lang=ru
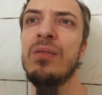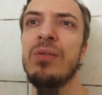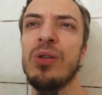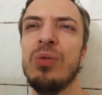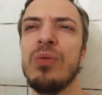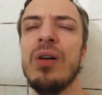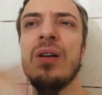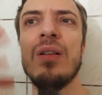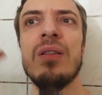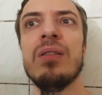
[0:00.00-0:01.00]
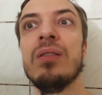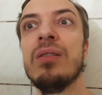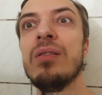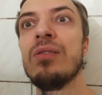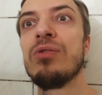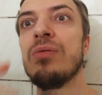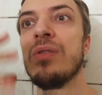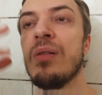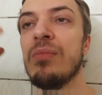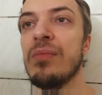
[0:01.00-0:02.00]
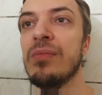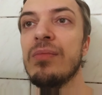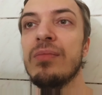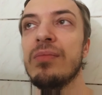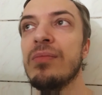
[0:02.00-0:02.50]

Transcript: виртуальная, что там,